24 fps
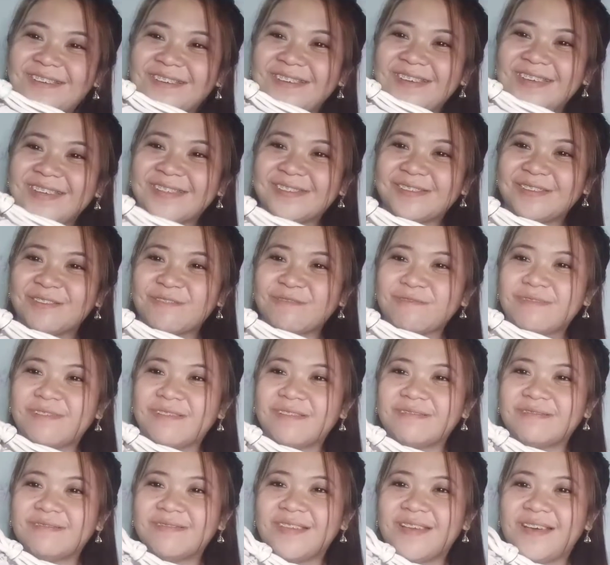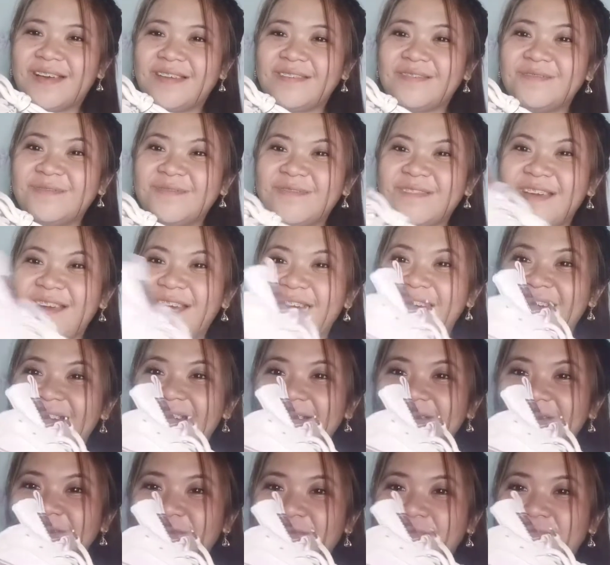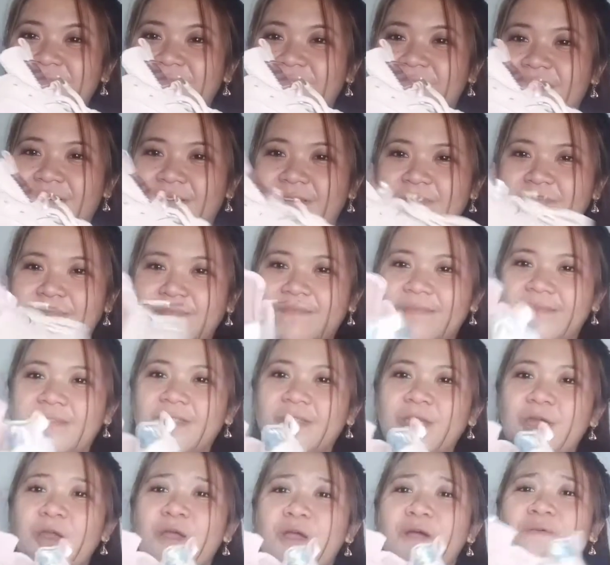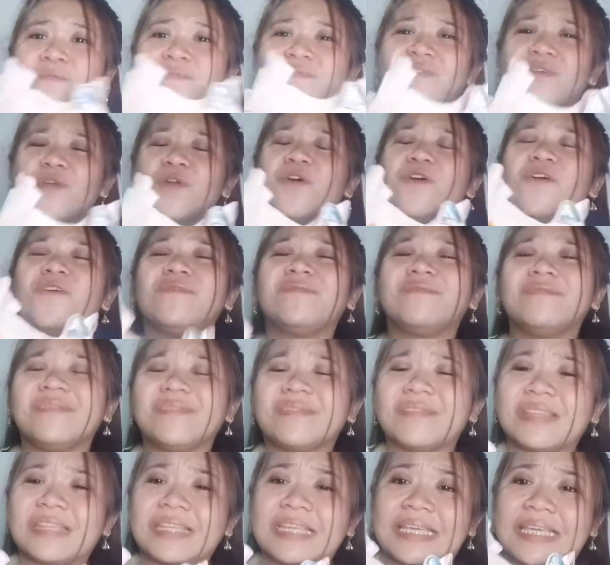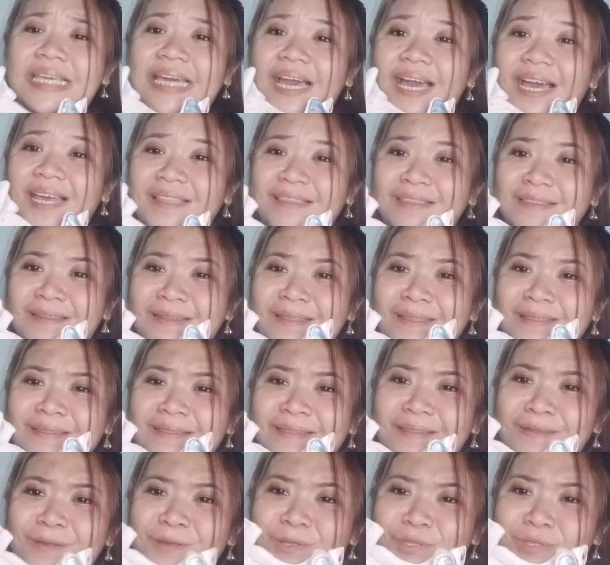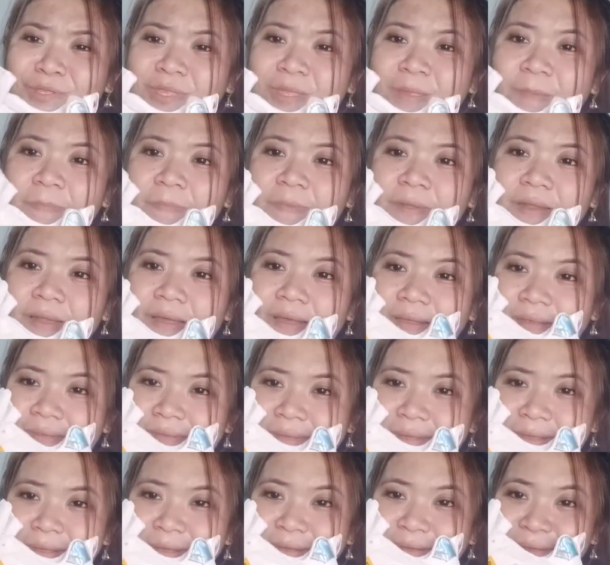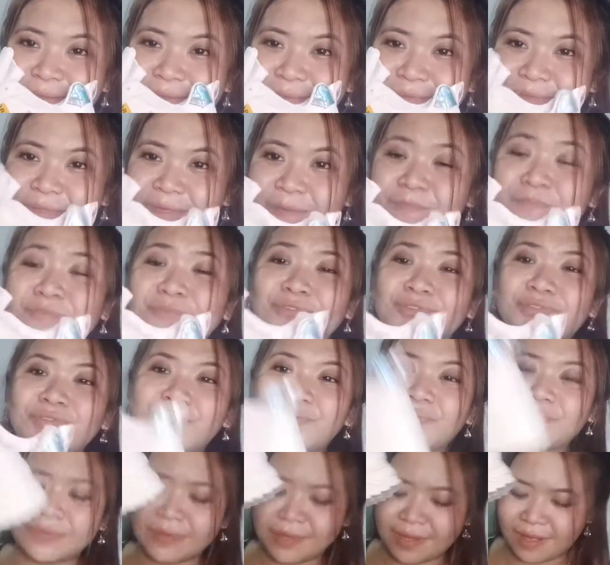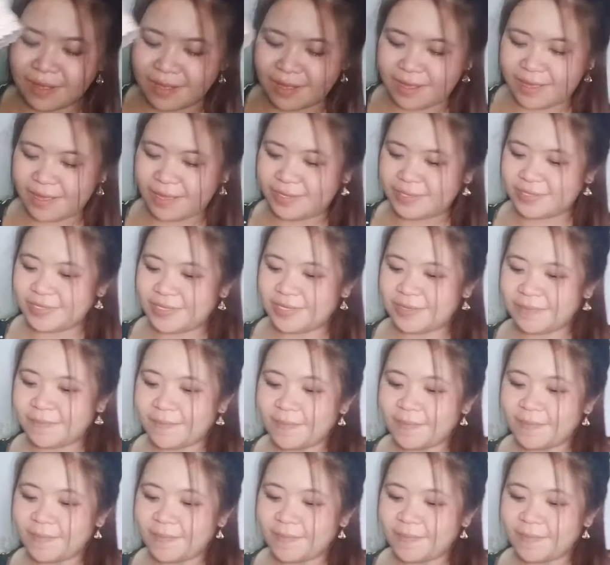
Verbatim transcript: oh guys, ang ganda, no, nakakatuwa for only 330 plus. Ang ganda. Push nyo na, guys.